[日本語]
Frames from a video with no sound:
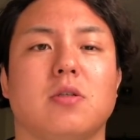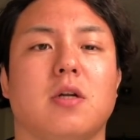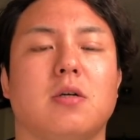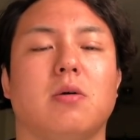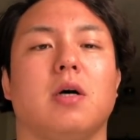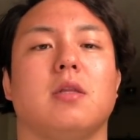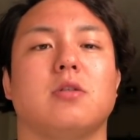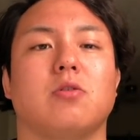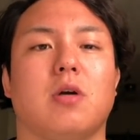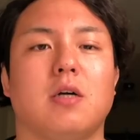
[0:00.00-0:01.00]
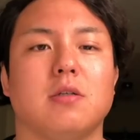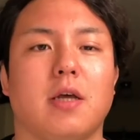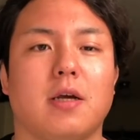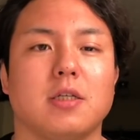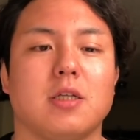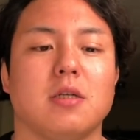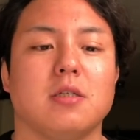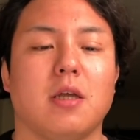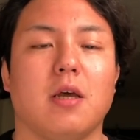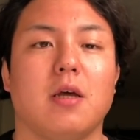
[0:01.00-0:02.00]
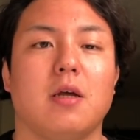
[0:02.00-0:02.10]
つら加えてちょっと拡大化したりして、